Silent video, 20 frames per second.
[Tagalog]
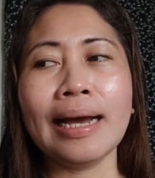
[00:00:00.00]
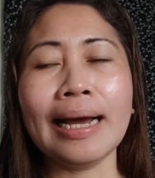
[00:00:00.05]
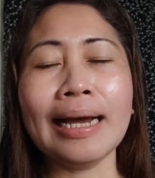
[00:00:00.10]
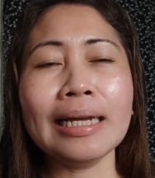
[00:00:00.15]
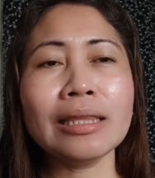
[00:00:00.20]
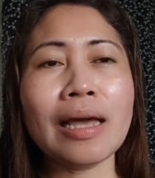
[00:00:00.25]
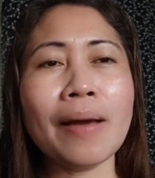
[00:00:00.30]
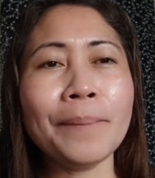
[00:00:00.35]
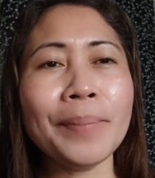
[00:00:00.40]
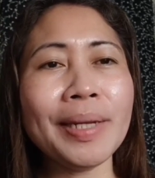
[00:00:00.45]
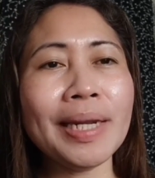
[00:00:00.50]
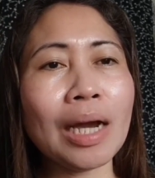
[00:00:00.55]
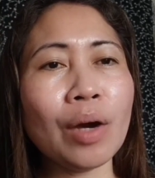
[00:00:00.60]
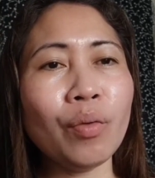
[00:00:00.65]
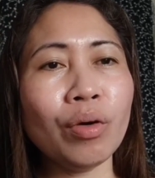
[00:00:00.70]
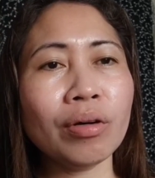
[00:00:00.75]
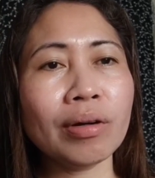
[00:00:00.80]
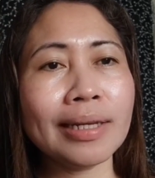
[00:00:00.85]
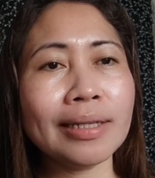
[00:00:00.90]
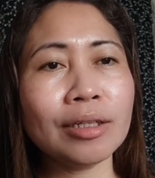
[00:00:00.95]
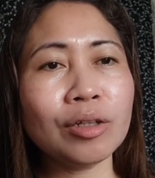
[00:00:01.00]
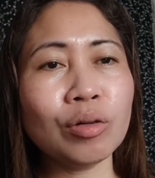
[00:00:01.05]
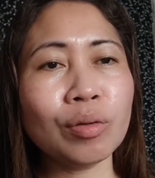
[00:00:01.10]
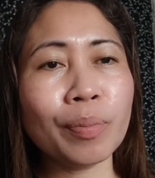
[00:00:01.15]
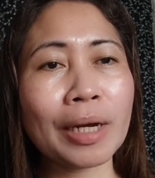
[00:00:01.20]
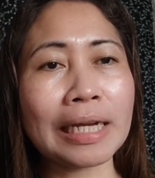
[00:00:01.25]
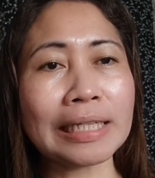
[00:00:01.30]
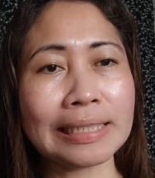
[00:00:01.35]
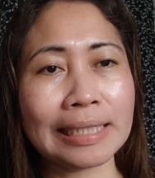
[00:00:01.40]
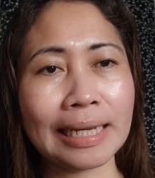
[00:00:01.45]
At ang pinaka-worried ko
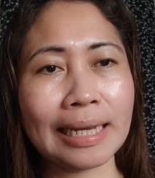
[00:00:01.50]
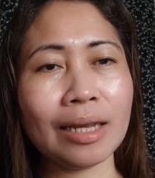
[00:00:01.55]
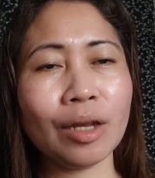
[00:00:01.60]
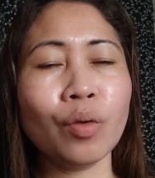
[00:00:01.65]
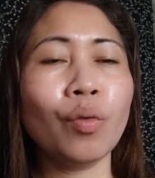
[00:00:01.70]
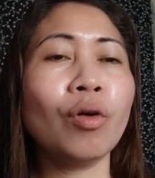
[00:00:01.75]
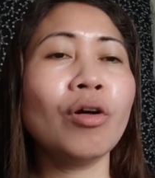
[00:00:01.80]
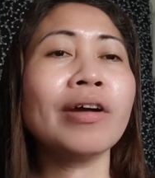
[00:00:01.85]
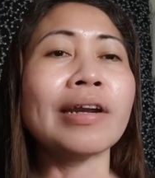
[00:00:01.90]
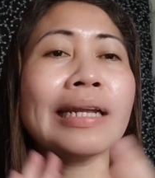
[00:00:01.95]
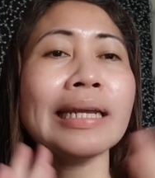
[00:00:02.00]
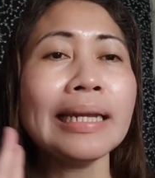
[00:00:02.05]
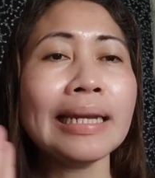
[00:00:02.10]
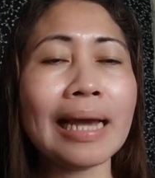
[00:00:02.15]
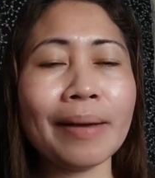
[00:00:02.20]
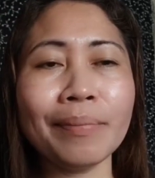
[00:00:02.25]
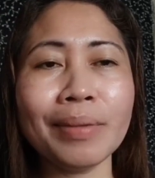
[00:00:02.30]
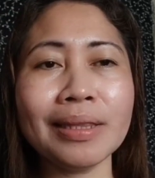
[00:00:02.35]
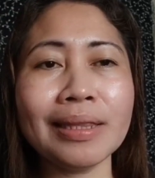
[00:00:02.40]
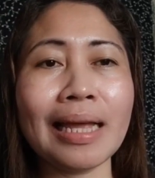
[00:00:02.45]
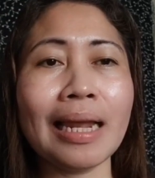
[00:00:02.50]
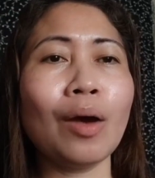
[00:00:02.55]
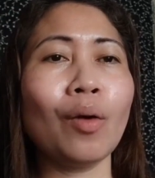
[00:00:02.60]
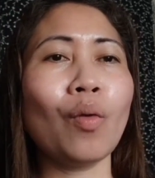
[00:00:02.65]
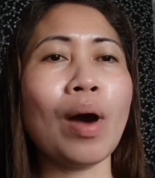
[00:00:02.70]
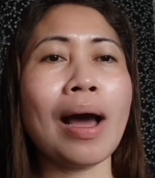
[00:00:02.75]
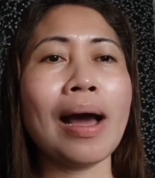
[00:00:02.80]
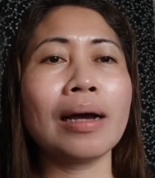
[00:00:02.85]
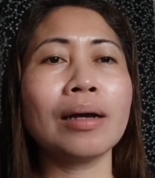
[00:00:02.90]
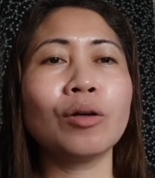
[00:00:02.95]
kasi, worry namin
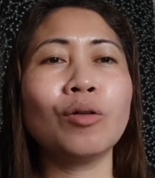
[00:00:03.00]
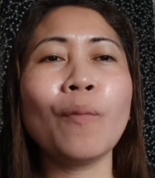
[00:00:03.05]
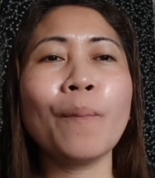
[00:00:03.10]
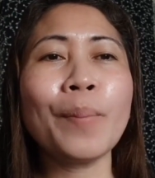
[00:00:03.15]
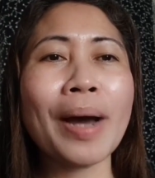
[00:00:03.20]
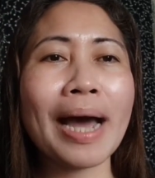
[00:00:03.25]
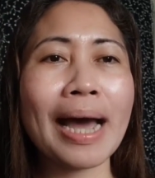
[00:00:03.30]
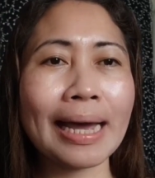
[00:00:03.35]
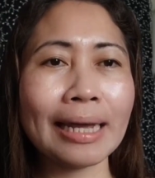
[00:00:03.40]
dalawa kung